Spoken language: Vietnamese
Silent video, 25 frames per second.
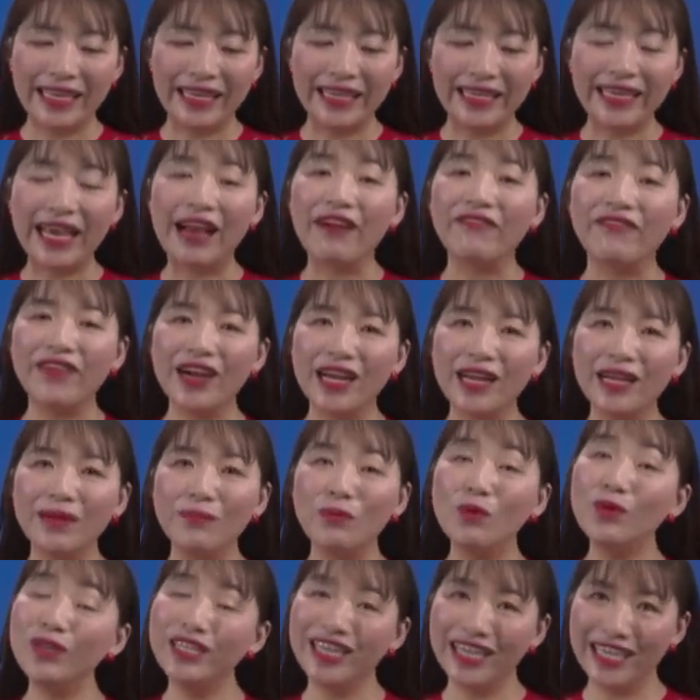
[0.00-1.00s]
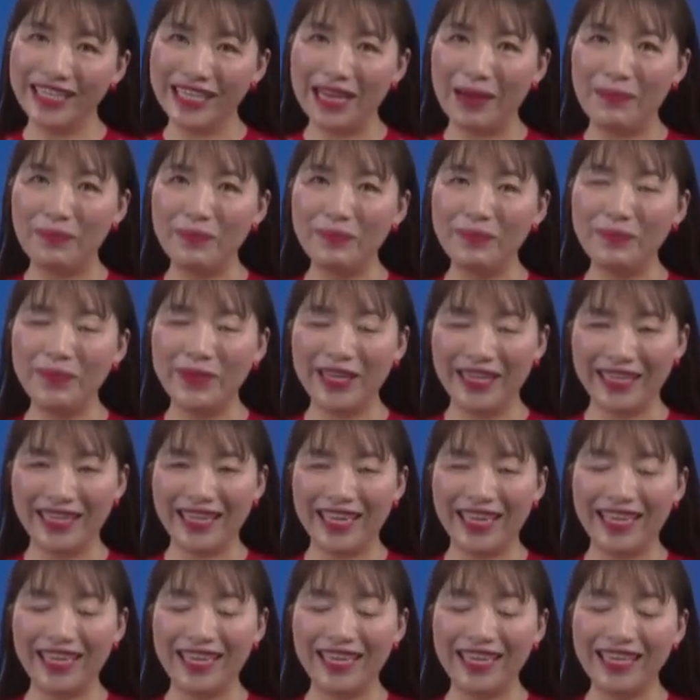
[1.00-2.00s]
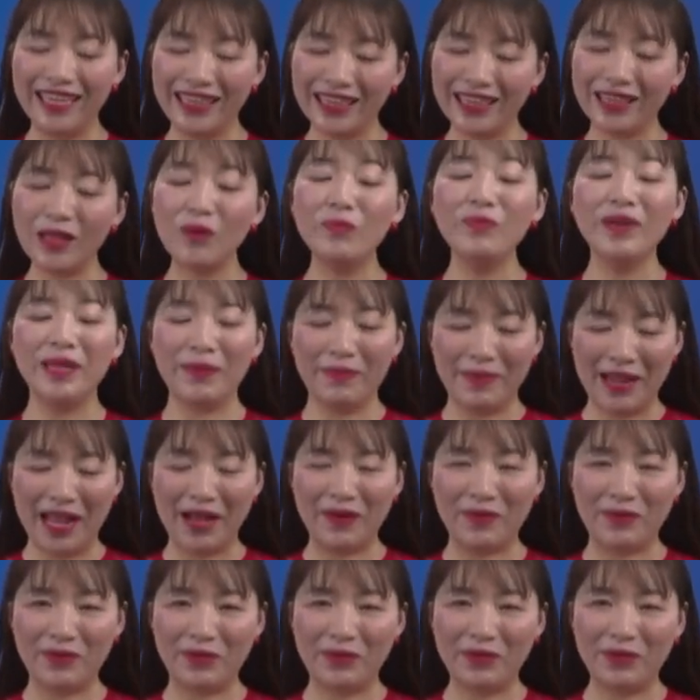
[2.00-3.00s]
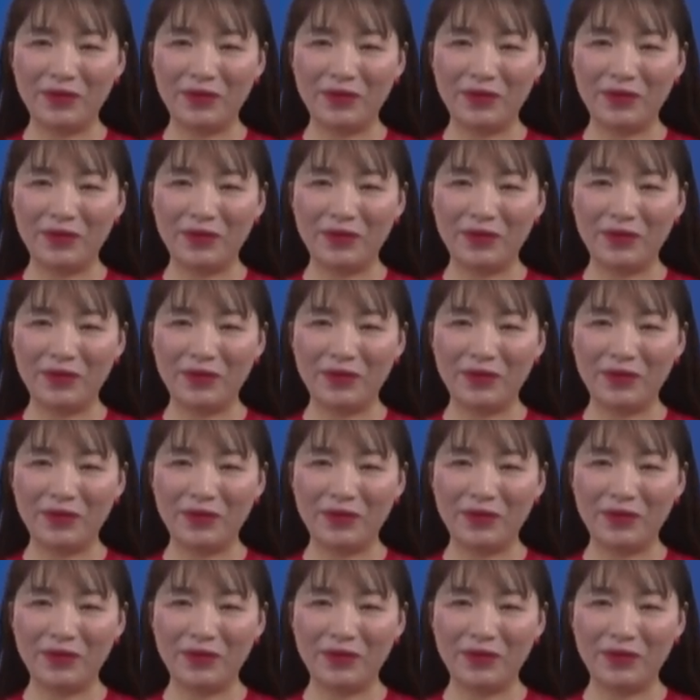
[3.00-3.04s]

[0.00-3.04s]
nhà văn muốn gửi gắm những cái thông điệp nào?